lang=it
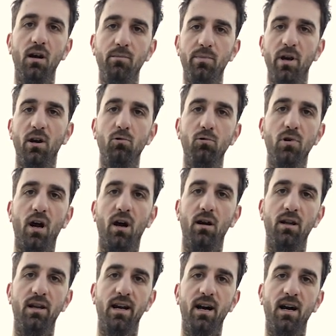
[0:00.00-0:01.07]
Pianura
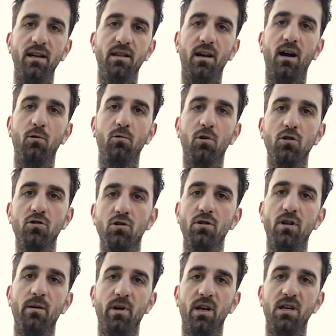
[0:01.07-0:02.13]
legata a un grosso
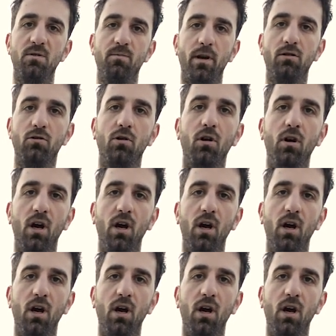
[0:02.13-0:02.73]
tema rispetto